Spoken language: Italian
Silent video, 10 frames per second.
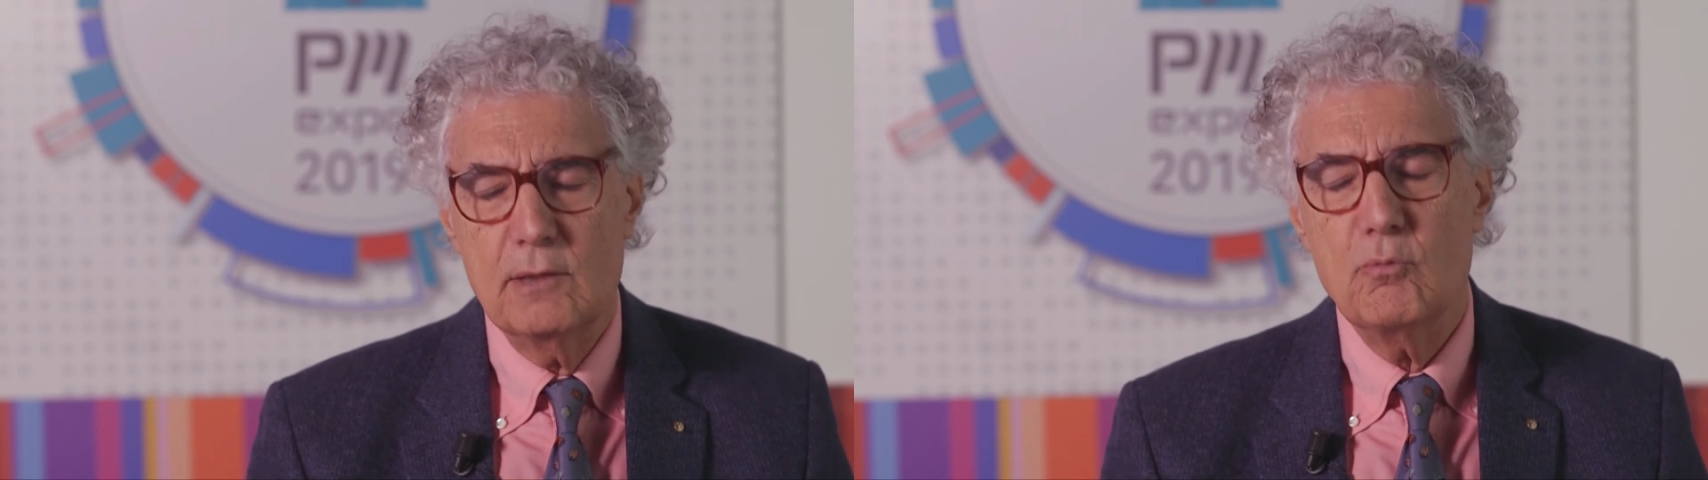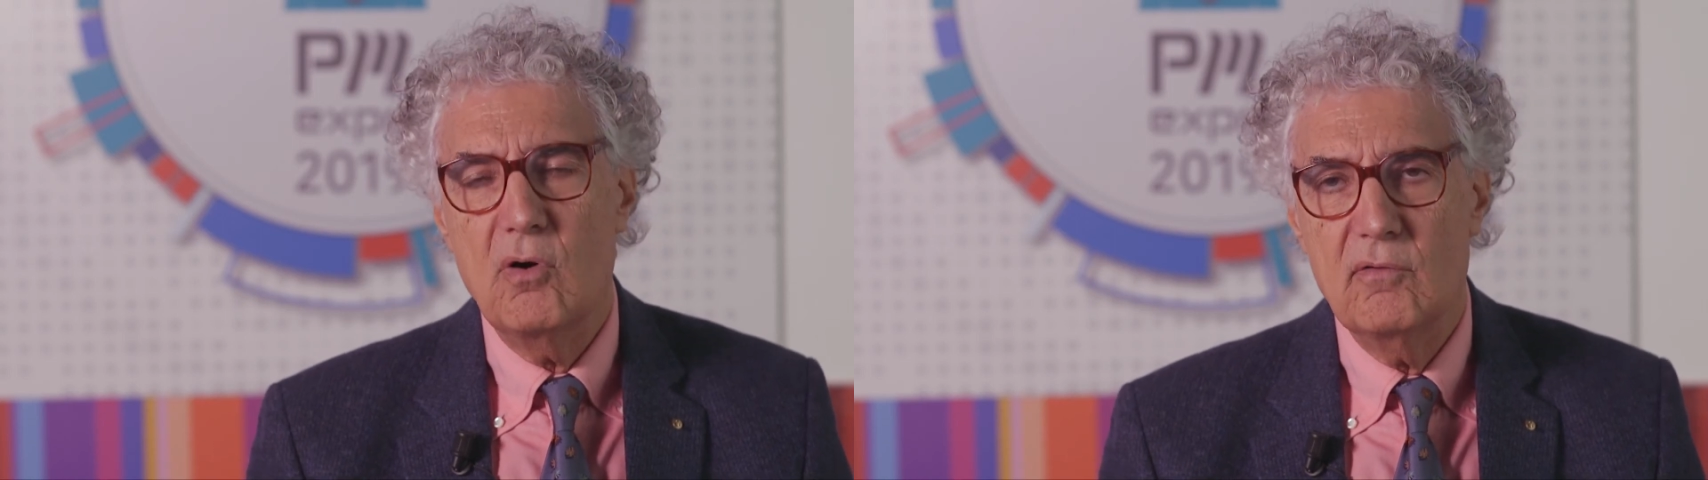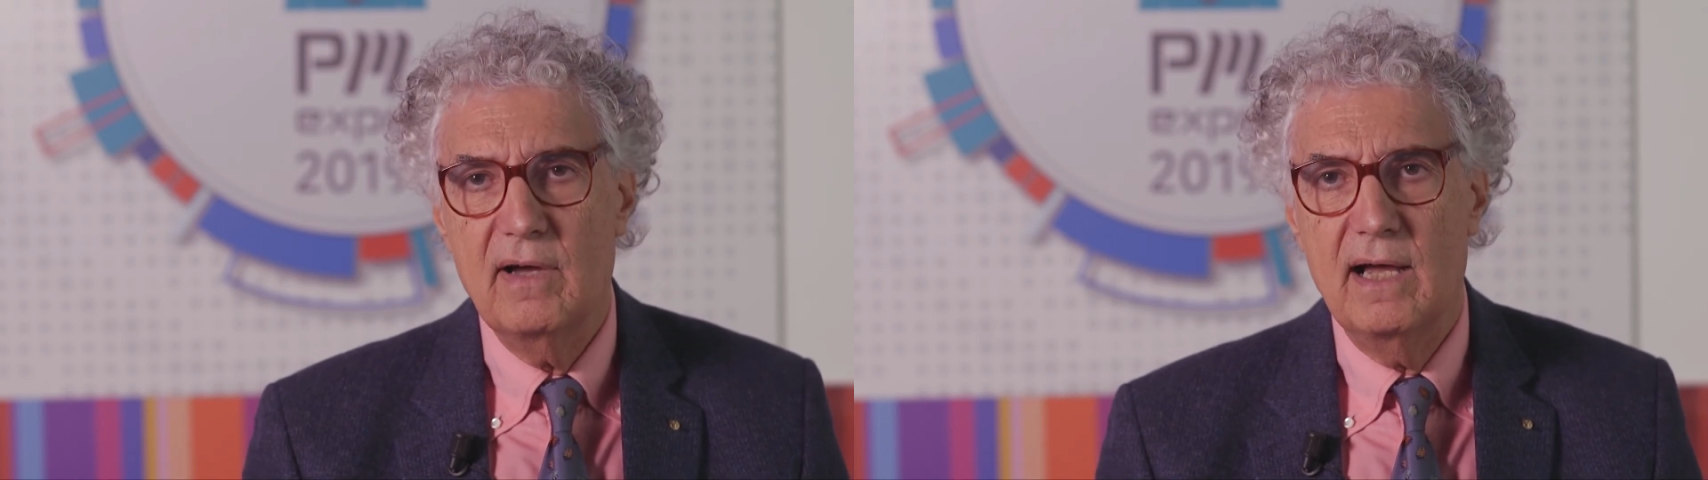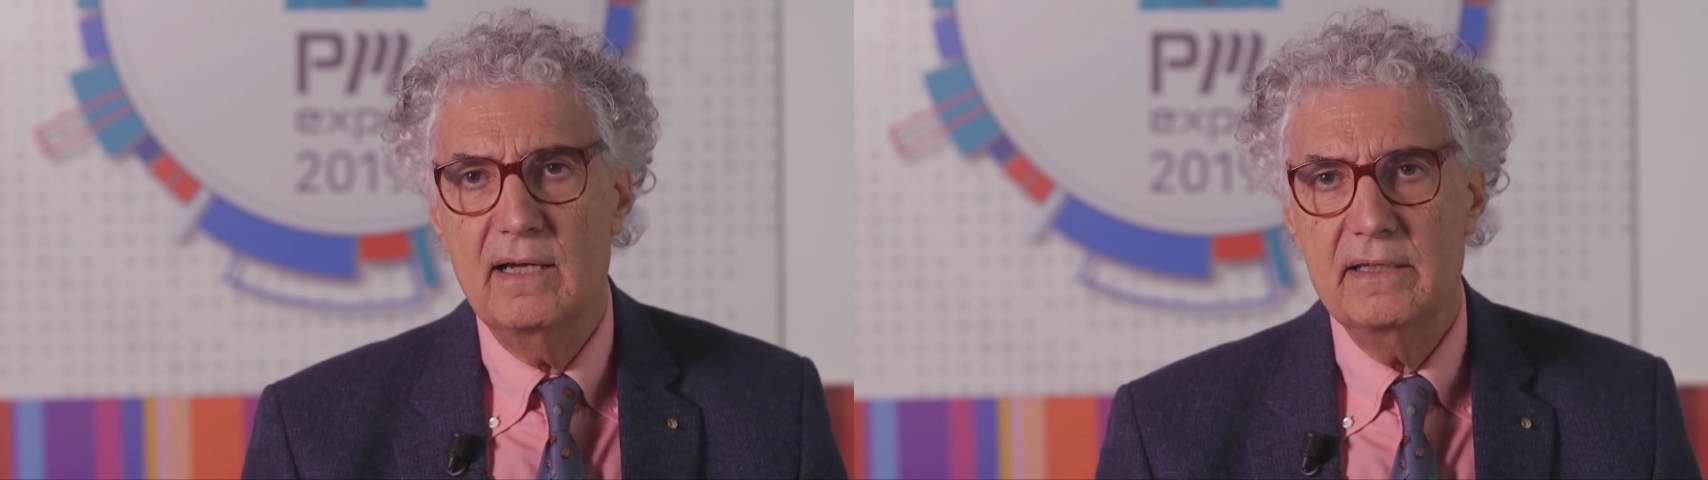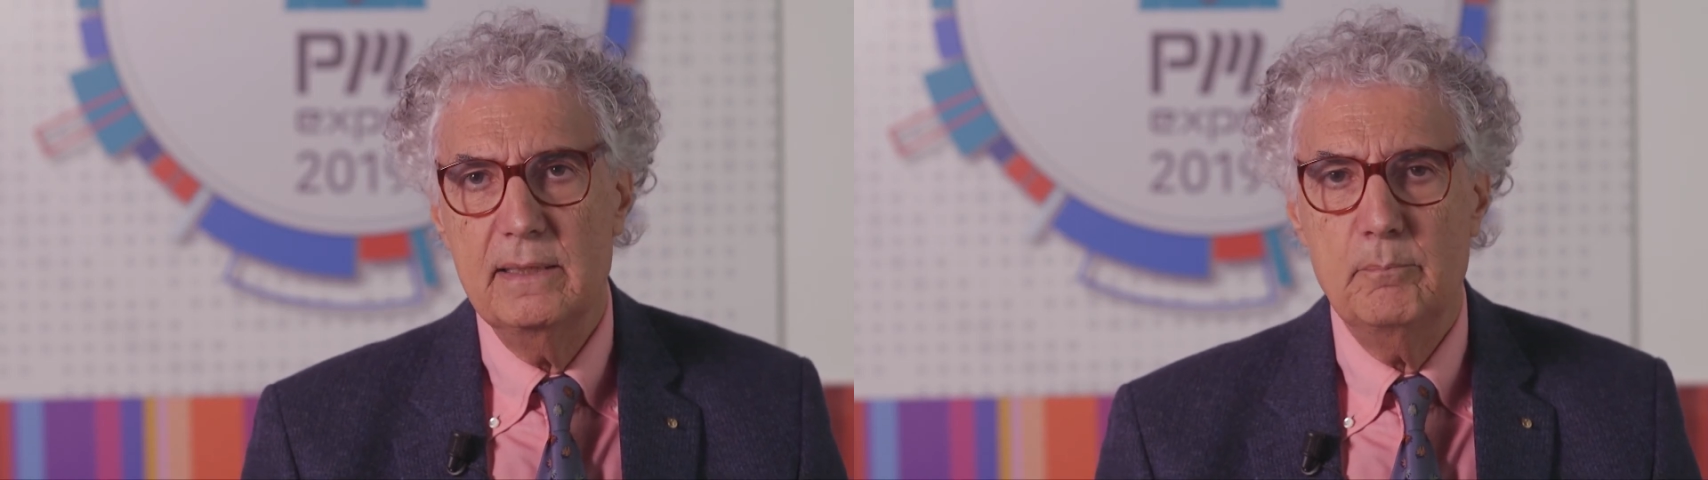nuova
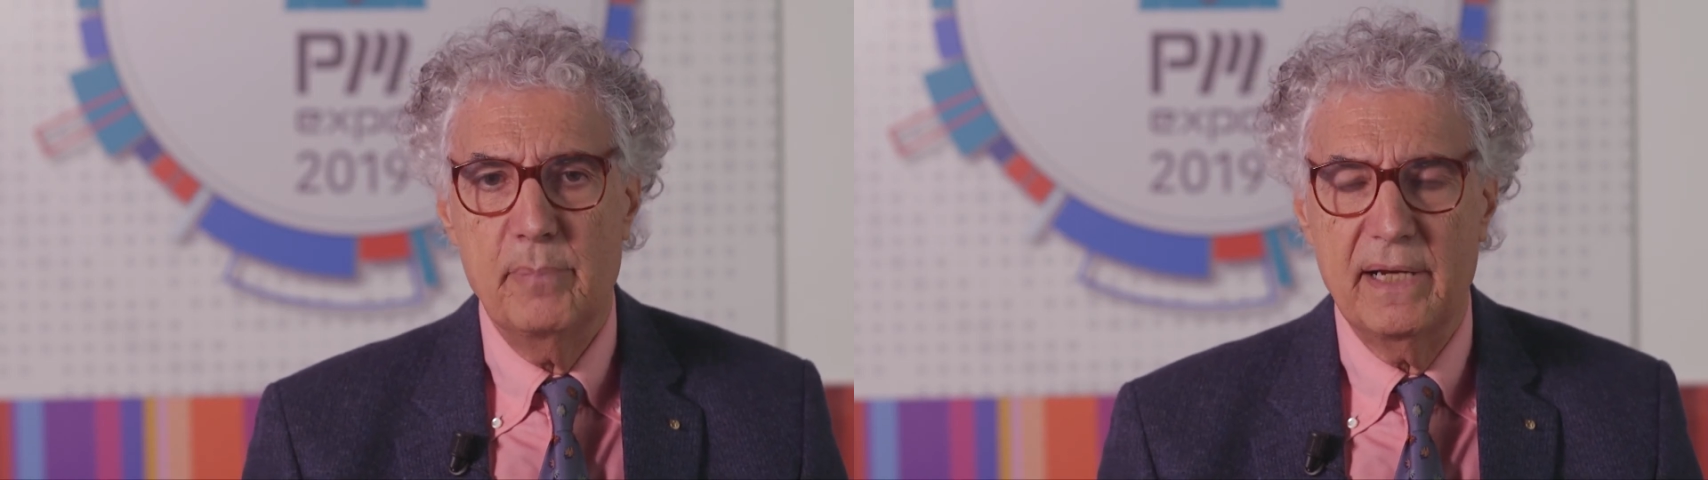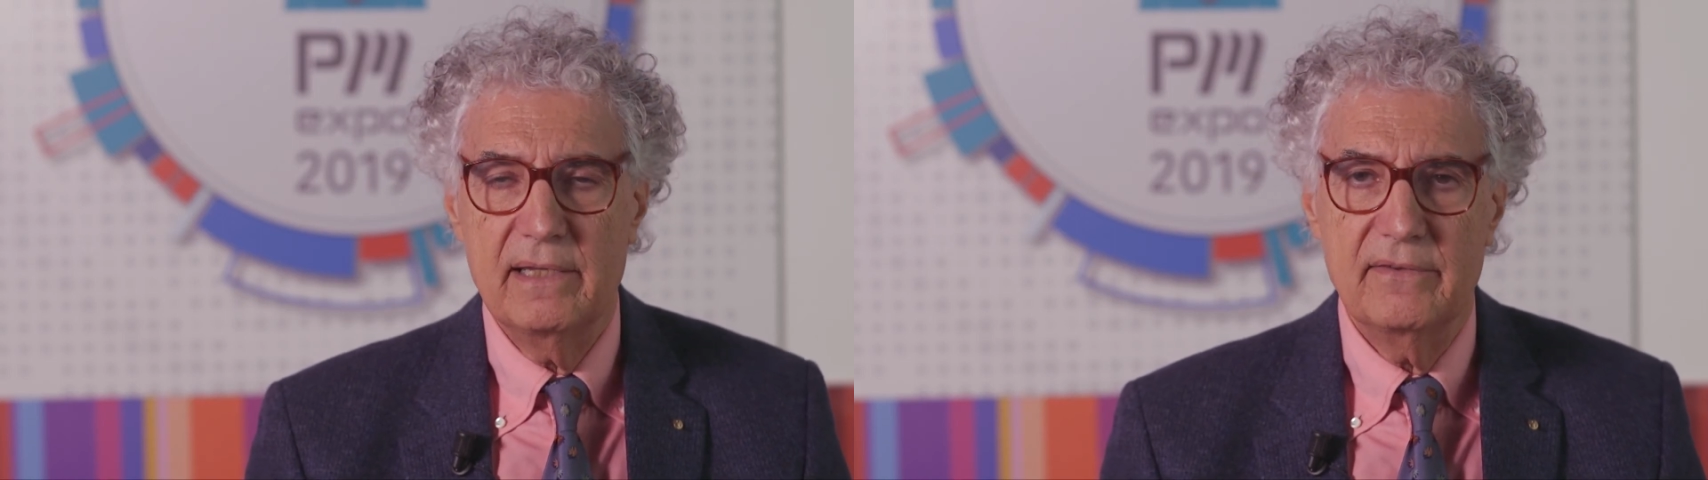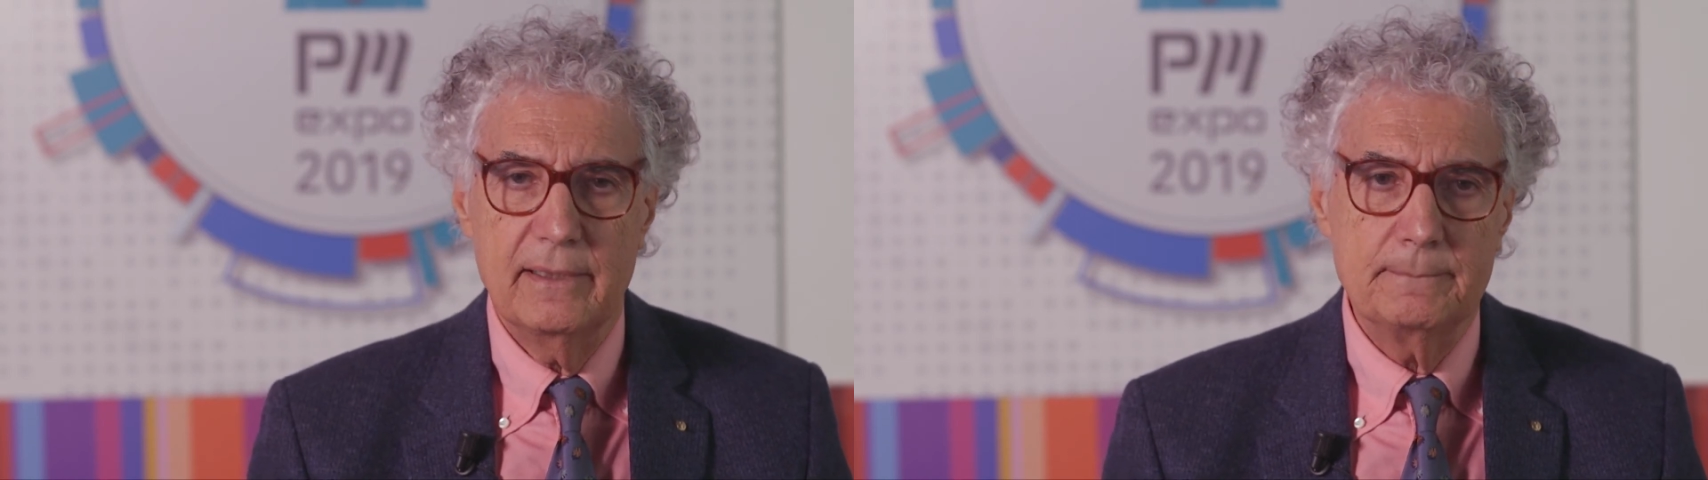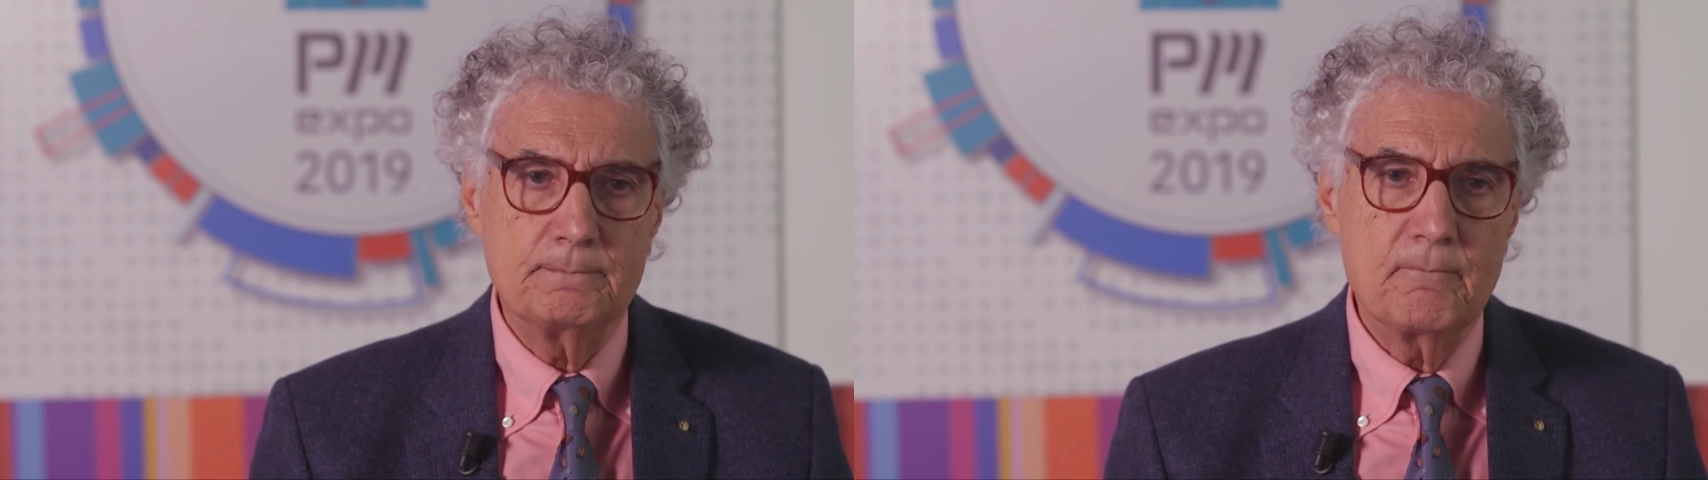impresa.